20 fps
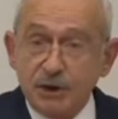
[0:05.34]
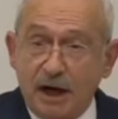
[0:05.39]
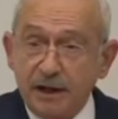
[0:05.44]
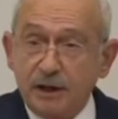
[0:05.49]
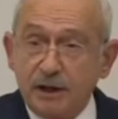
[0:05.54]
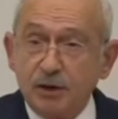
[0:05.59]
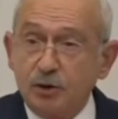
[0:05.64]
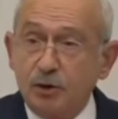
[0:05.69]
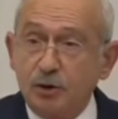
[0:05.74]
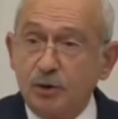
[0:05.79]

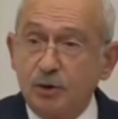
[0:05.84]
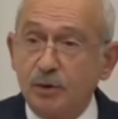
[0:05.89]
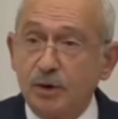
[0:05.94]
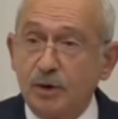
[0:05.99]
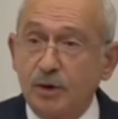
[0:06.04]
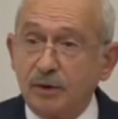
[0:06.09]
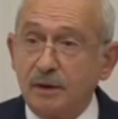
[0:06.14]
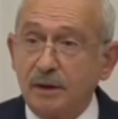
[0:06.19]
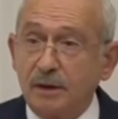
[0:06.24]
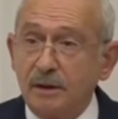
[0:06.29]
saygı
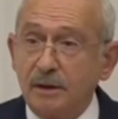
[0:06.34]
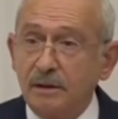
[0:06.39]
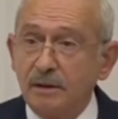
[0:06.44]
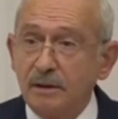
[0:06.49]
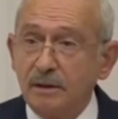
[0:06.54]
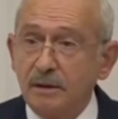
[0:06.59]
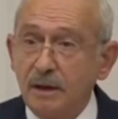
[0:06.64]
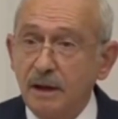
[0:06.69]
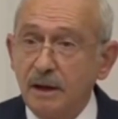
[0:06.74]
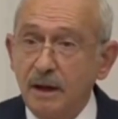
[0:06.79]
duymuyor diye.
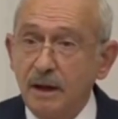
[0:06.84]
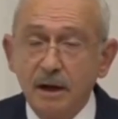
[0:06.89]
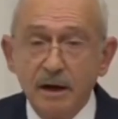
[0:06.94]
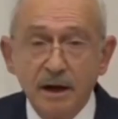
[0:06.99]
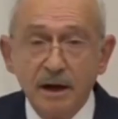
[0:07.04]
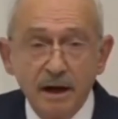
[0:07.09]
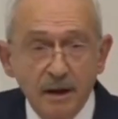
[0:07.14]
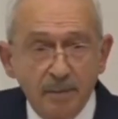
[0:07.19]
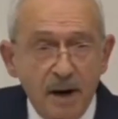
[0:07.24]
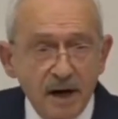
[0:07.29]

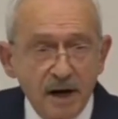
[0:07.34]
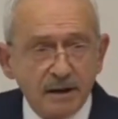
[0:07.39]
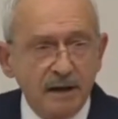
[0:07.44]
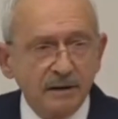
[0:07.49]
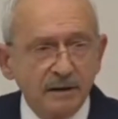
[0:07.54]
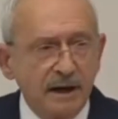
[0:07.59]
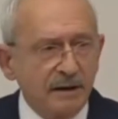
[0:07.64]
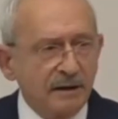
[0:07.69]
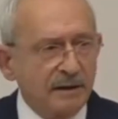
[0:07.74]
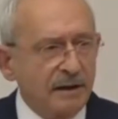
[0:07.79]
E
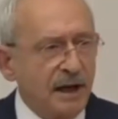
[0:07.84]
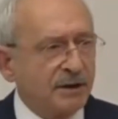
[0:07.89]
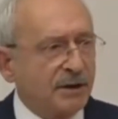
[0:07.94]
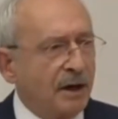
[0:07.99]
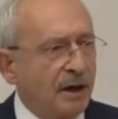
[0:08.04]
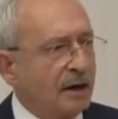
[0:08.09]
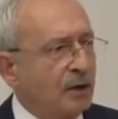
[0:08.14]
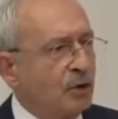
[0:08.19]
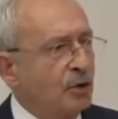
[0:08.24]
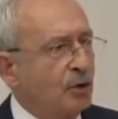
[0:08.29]
bakanları da
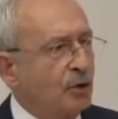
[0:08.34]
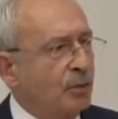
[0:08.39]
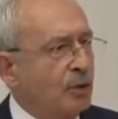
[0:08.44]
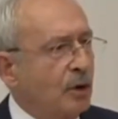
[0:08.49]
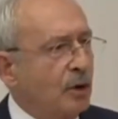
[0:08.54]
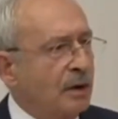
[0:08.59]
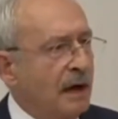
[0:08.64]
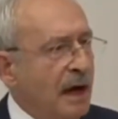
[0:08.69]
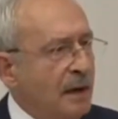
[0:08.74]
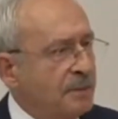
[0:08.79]
saygı
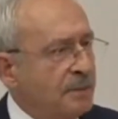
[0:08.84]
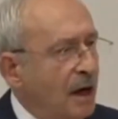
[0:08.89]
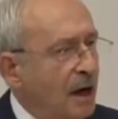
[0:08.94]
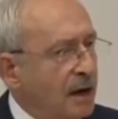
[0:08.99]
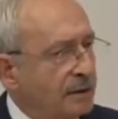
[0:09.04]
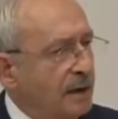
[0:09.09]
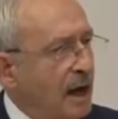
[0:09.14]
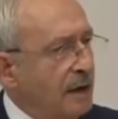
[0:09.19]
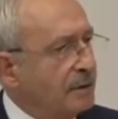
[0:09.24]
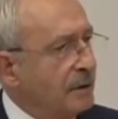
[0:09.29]
duymuyor. Hepsi
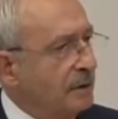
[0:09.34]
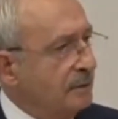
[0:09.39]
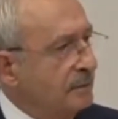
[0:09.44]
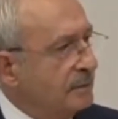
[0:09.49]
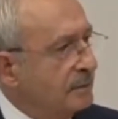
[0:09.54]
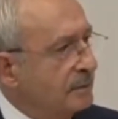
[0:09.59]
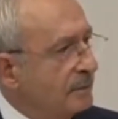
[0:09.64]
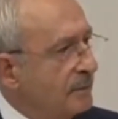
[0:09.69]
atandı.